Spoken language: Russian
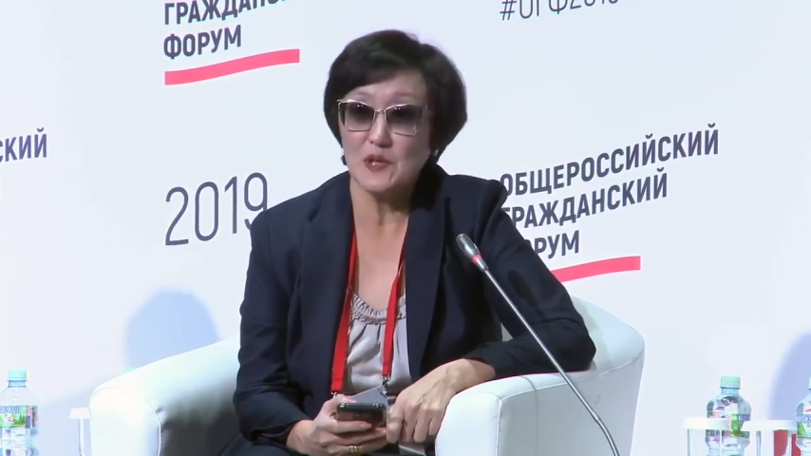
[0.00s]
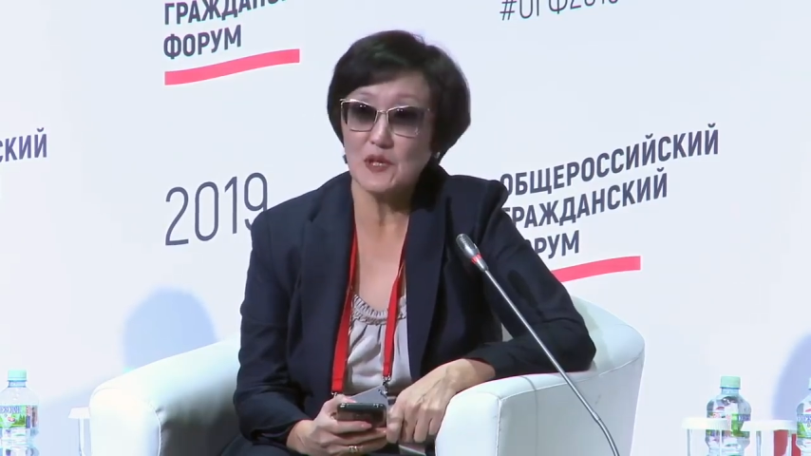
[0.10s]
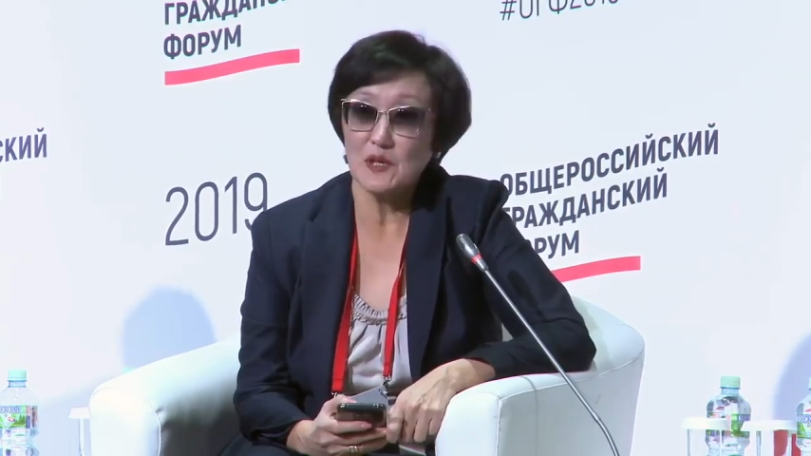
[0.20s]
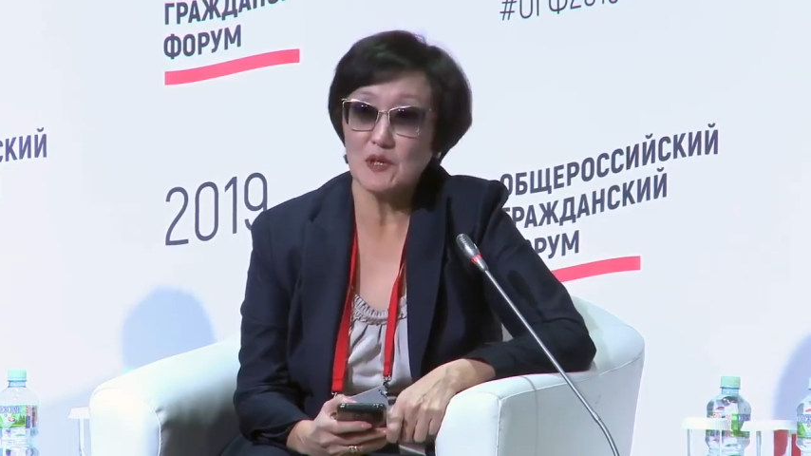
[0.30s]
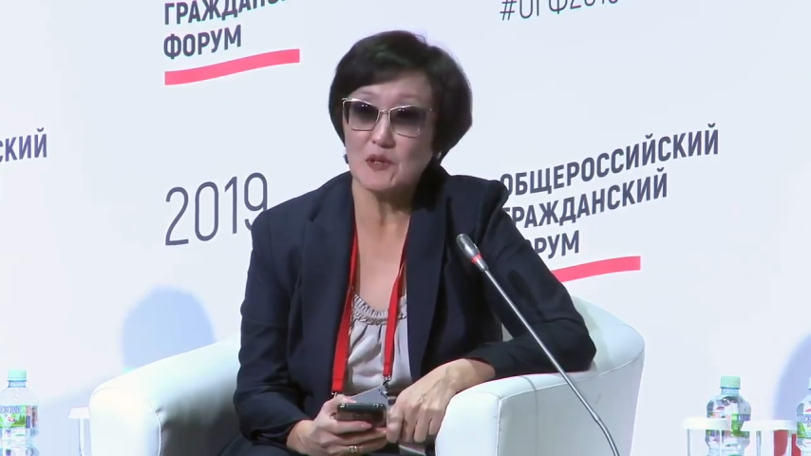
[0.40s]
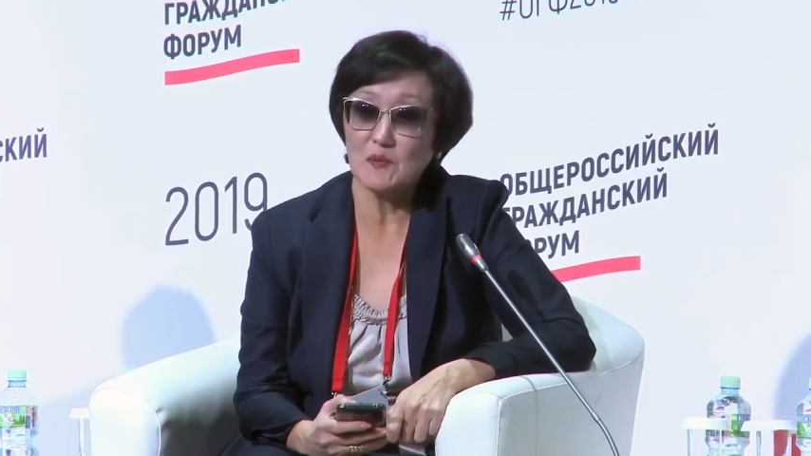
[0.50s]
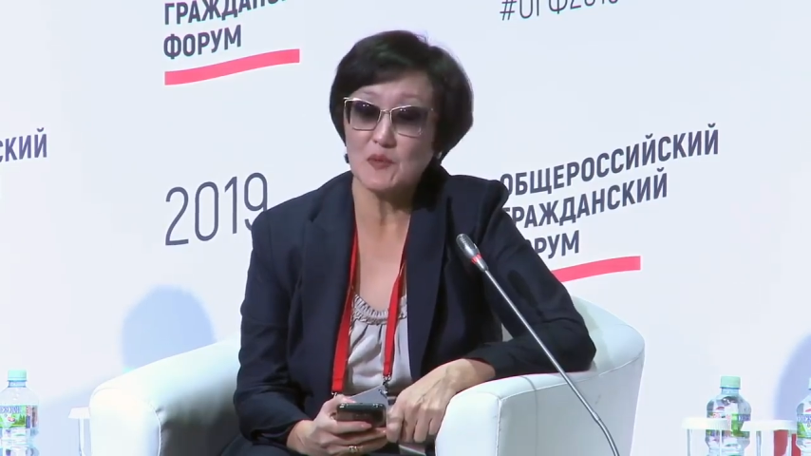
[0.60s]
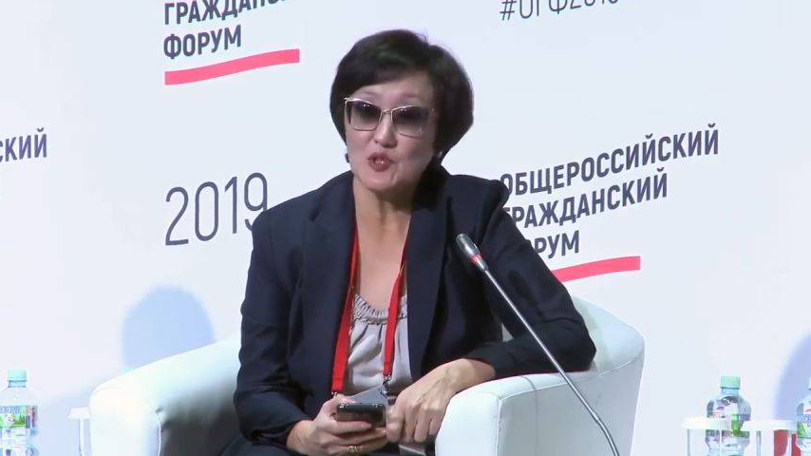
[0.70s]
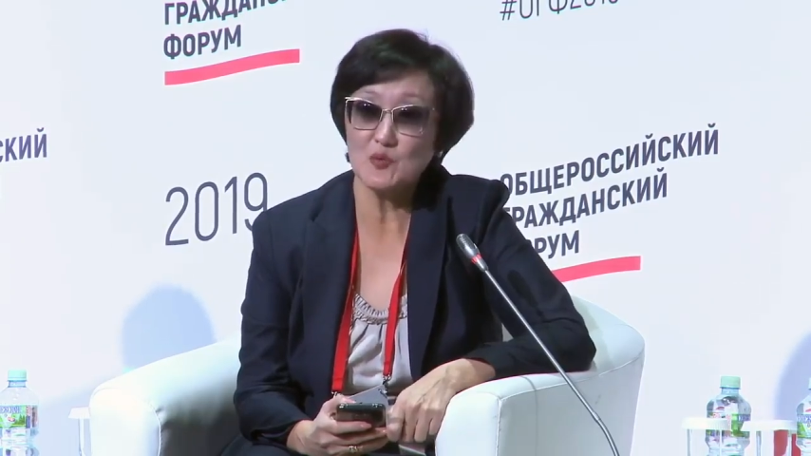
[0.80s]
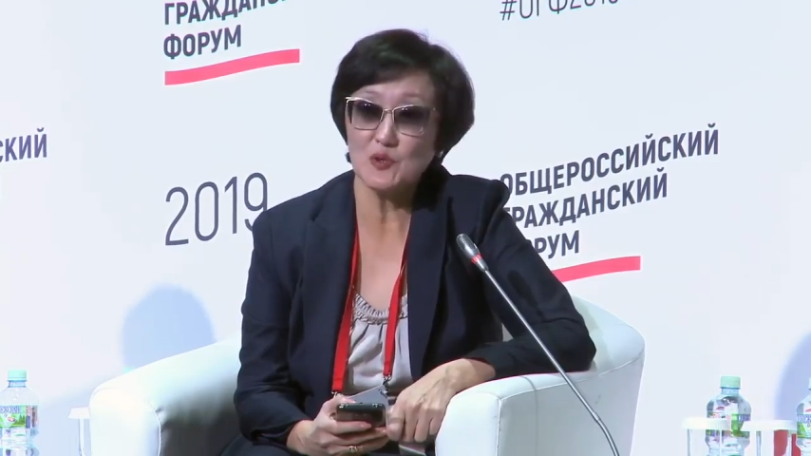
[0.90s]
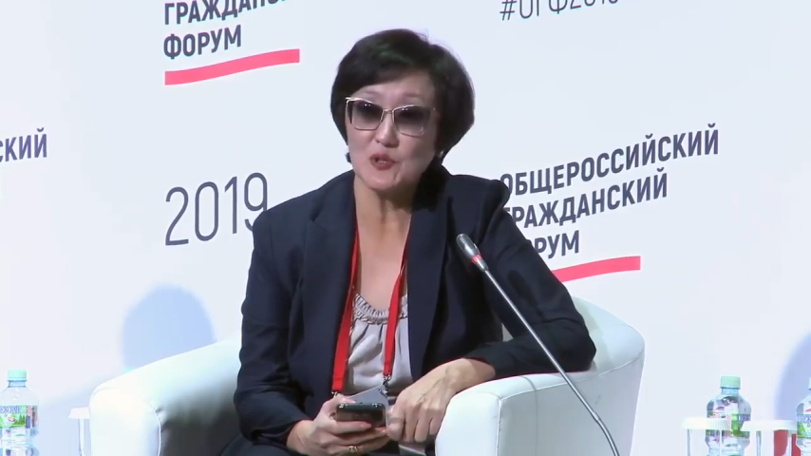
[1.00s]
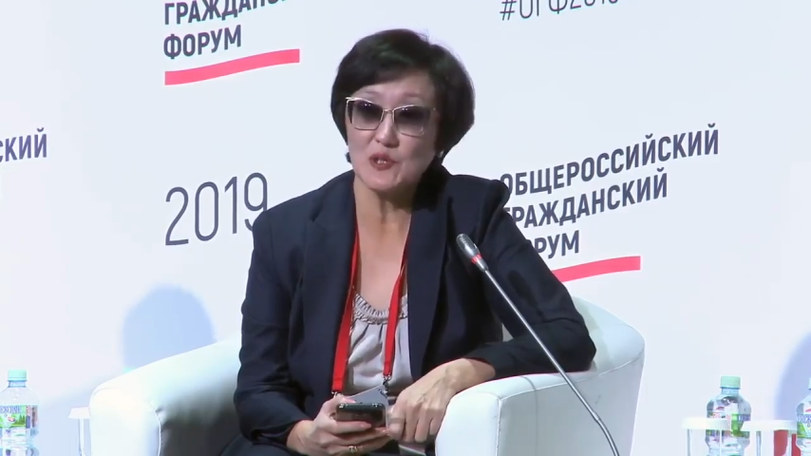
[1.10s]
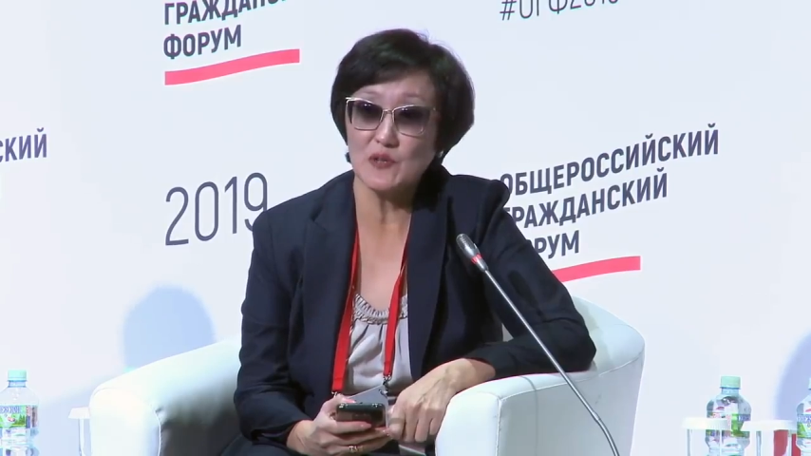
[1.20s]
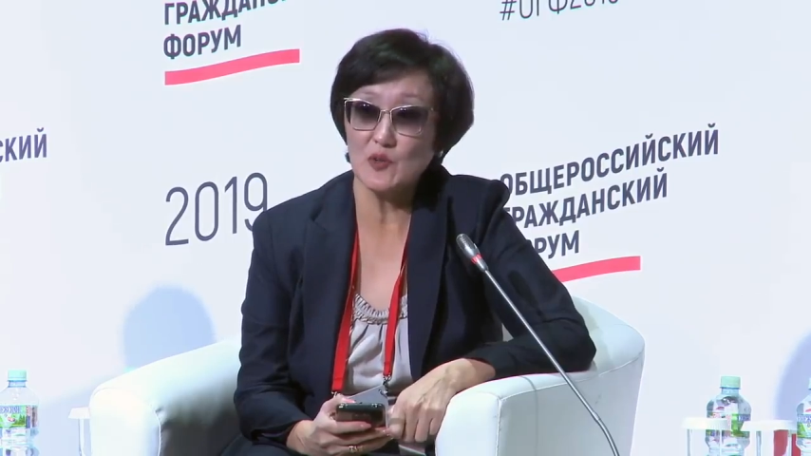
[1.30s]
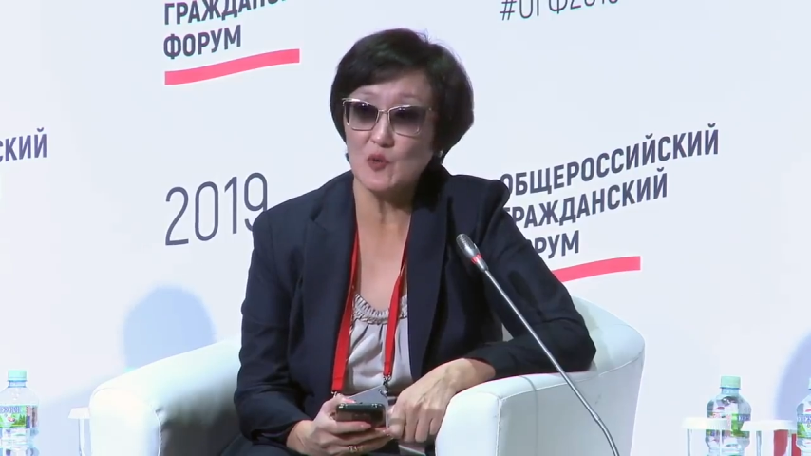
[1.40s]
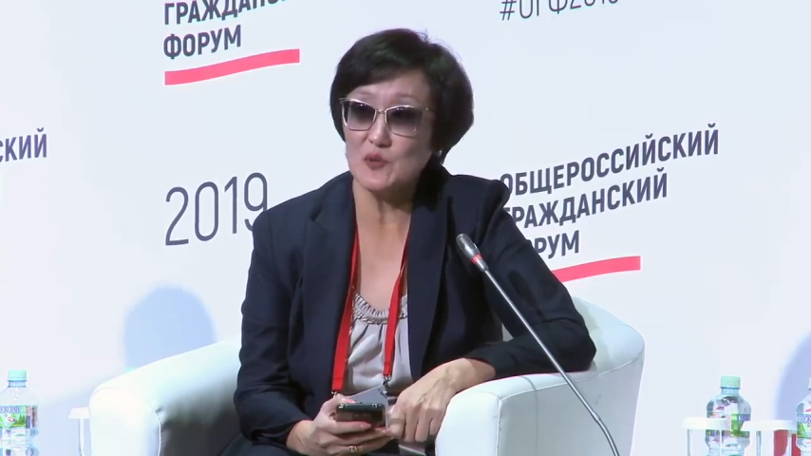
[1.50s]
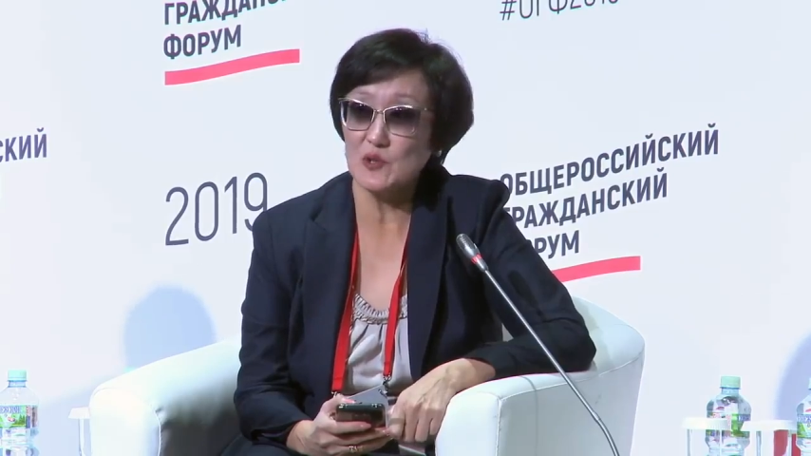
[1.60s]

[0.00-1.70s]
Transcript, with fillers: И почему я так говорю?